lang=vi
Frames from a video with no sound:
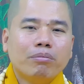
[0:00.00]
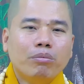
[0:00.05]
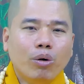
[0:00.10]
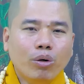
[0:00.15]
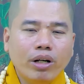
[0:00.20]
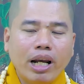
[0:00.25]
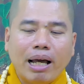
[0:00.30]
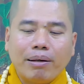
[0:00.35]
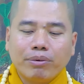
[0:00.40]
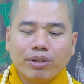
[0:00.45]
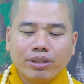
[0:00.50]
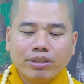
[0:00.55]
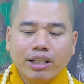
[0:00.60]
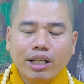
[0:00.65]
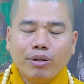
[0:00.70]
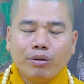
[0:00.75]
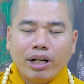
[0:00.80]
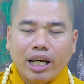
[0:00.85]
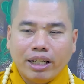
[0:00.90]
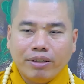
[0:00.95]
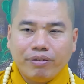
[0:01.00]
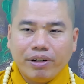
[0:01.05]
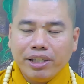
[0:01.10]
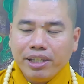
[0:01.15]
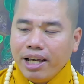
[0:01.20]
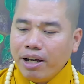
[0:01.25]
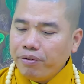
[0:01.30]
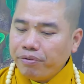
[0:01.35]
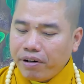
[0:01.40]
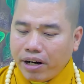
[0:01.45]
Muốn làm được điều này
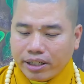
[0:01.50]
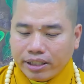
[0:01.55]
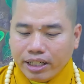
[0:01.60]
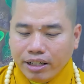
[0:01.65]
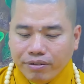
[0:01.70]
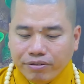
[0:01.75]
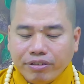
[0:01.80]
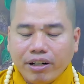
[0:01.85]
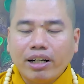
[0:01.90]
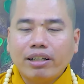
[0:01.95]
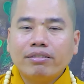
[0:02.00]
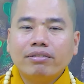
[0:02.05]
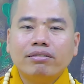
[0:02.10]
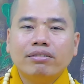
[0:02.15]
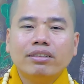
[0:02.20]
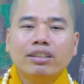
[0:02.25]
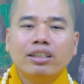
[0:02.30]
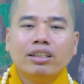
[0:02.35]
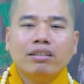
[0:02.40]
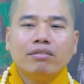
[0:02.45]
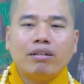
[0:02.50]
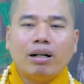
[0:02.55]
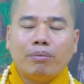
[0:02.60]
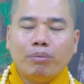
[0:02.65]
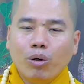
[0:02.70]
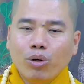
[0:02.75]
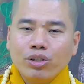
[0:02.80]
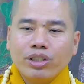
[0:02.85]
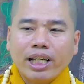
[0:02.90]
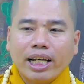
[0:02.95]
phải nhớ Phật niệm Phật
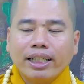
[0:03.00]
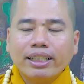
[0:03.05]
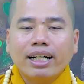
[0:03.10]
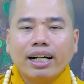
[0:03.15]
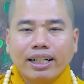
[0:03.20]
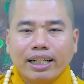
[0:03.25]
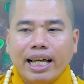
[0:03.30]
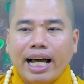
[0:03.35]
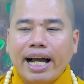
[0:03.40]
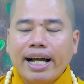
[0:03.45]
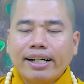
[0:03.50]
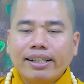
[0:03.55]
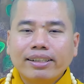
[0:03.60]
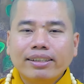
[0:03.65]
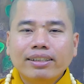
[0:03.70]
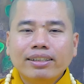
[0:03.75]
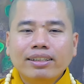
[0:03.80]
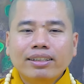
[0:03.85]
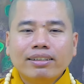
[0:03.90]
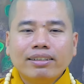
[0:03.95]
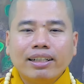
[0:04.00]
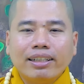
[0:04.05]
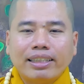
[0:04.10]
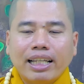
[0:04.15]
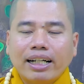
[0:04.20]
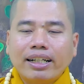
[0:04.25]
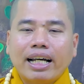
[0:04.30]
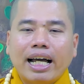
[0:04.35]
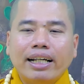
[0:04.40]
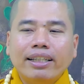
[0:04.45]
và muốn sanh cực lạc thì
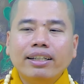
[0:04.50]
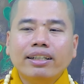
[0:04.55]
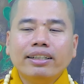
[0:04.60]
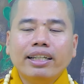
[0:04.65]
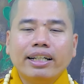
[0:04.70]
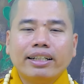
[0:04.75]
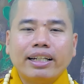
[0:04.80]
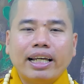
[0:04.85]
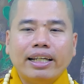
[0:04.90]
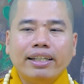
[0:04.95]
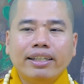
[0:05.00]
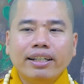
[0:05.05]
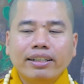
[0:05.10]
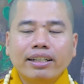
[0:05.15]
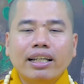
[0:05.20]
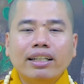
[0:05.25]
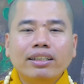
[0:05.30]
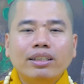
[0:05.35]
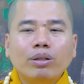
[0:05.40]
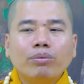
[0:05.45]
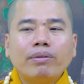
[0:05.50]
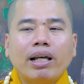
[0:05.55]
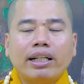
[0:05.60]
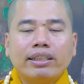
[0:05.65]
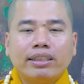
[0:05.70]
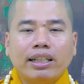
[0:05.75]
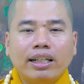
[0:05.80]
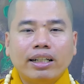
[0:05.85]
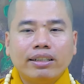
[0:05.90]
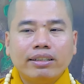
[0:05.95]
tất cả những việc này nhất định chúng
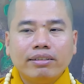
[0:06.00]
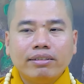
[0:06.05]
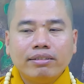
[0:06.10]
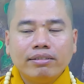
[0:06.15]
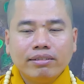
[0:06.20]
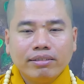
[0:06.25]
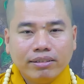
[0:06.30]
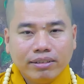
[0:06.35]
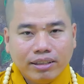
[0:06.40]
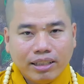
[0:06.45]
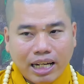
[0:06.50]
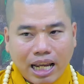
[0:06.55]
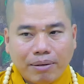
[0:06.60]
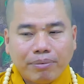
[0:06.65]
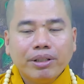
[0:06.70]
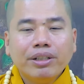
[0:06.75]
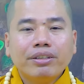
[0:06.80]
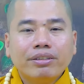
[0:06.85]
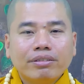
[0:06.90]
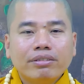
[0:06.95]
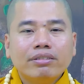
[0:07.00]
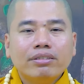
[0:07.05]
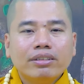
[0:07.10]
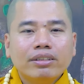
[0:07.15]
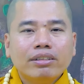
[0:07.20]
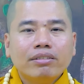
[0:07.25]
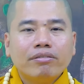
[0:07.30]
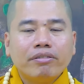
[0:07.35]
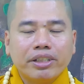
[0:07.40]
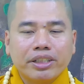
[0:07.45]
ta sẽ làm được
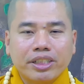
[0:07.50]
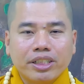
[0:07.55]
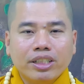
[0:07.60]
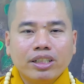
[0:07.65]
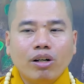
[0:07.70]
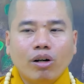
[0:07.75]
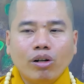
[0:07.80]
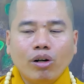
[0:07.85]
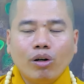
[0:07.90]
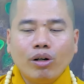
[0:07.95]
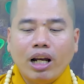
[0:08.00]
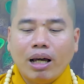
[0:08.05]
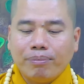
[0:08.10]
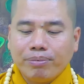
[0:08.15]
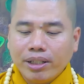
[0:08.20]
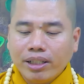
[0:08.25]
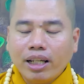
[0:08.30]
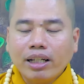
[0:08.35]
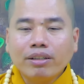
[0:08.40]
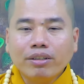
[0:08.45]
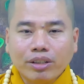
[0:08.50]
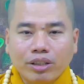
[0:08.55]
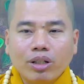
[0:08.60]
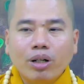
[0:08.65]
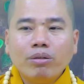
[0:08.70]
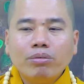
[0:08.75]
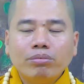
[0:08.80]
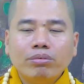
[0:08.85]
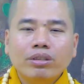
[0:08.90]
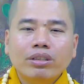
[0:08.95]
và sửa đổi lối làm trở thành người
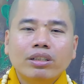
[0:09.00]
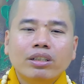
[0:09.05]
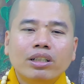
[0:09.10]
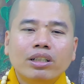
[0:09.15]
tốt.